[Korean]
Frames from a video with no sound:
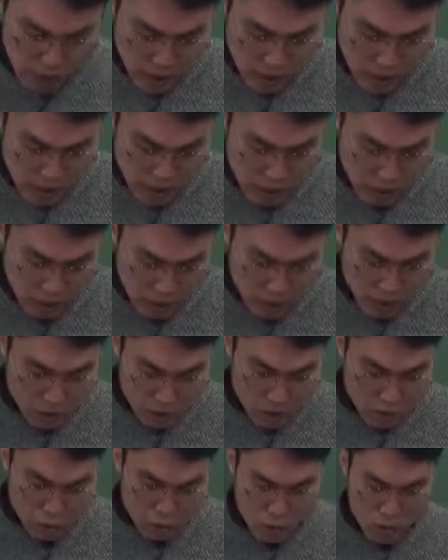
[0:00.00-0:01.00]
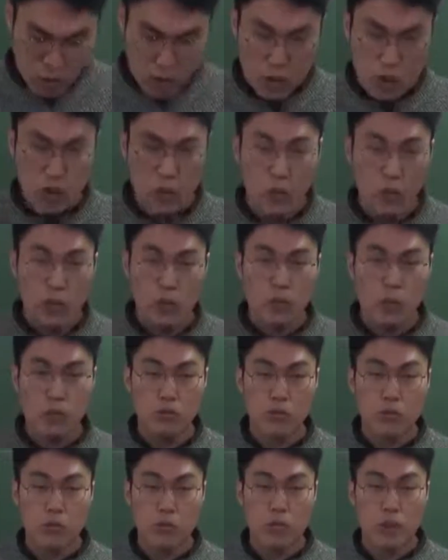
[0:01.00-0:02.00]
자, 입항 전 수입 신고가
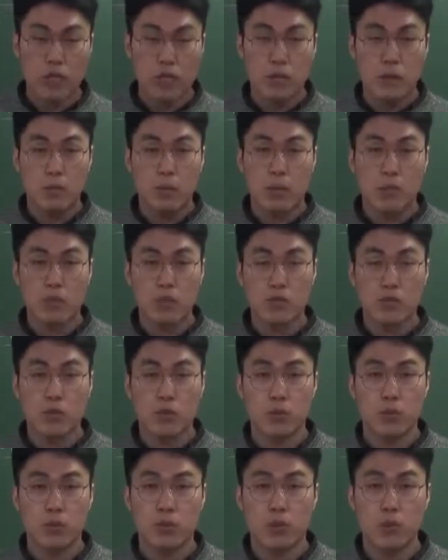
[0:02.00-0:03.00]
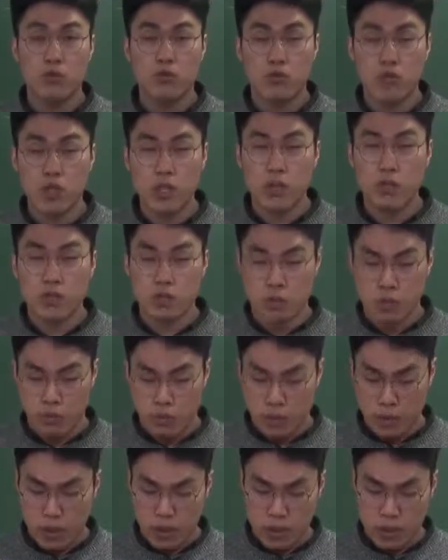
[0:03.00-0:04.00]
된 물품이 아니라 입항 전 수입 신고가 수리된
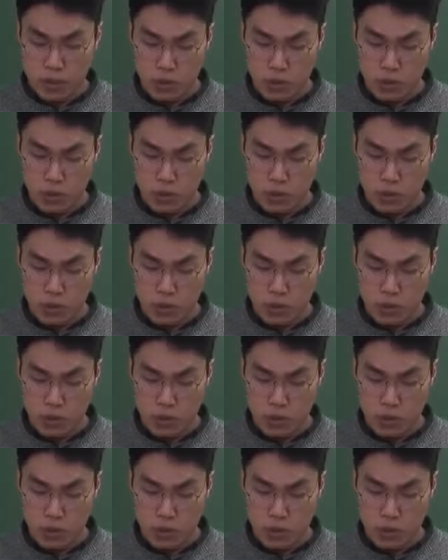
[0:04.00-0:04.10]
물품입니다.